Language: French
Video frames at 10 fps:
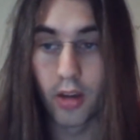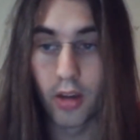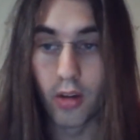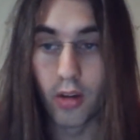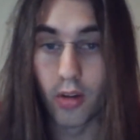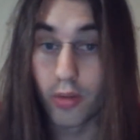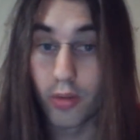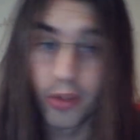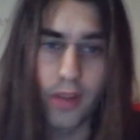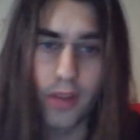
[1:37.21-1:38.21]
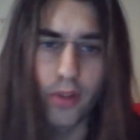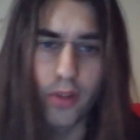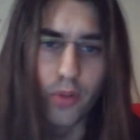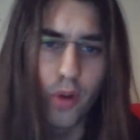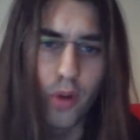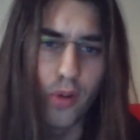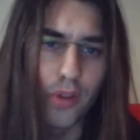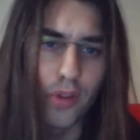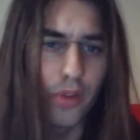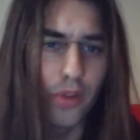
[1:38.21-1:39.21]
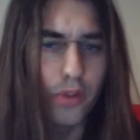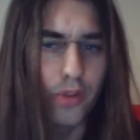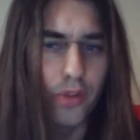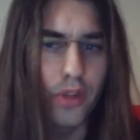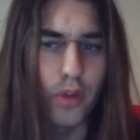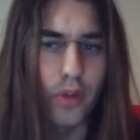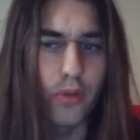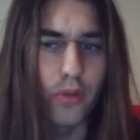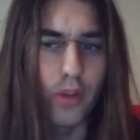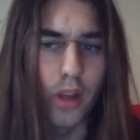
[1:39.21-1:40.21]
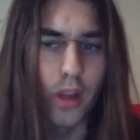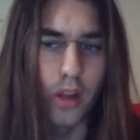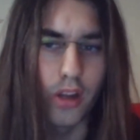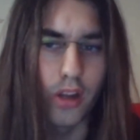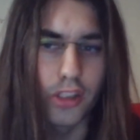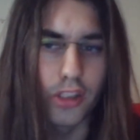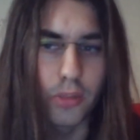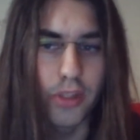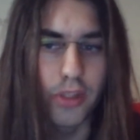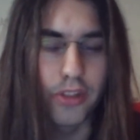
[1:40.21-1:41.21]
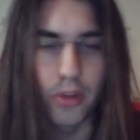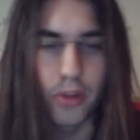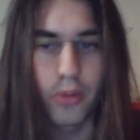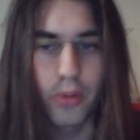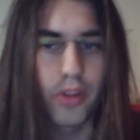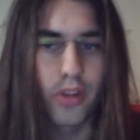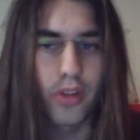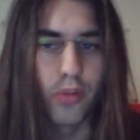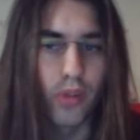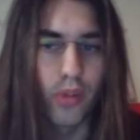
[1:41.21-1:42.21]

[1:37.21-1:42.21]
Euh, ensuite, à la fin du mois, le 29 janvier, on a eu donc la, GBT05